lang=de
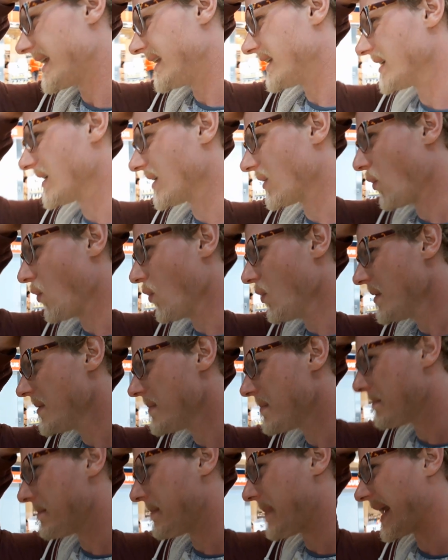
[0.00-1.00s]
eine
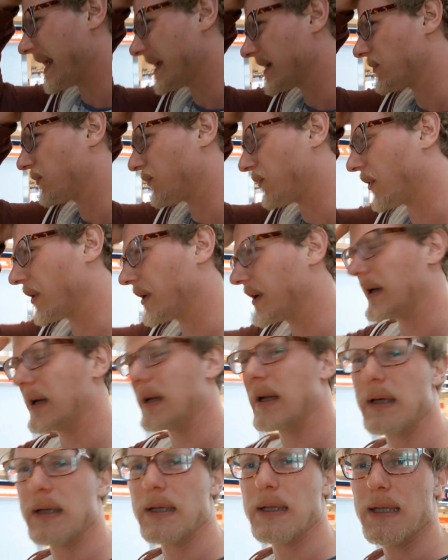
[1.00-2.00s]
Unmenge von,
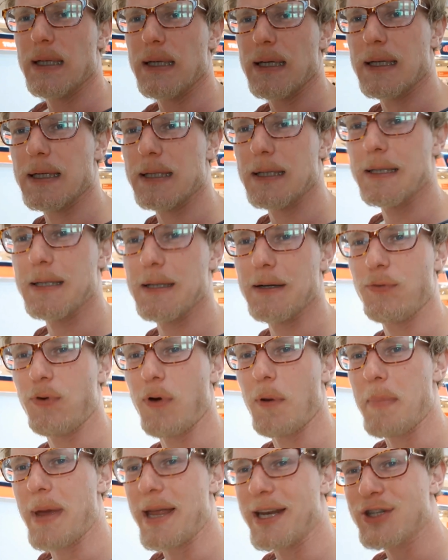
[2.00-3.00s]
äh,
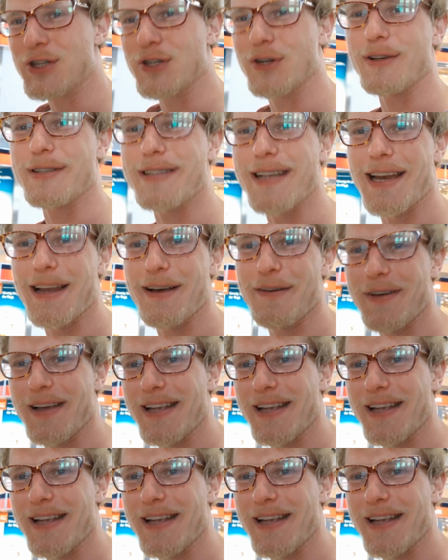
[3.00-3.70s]
von Menschen aus aller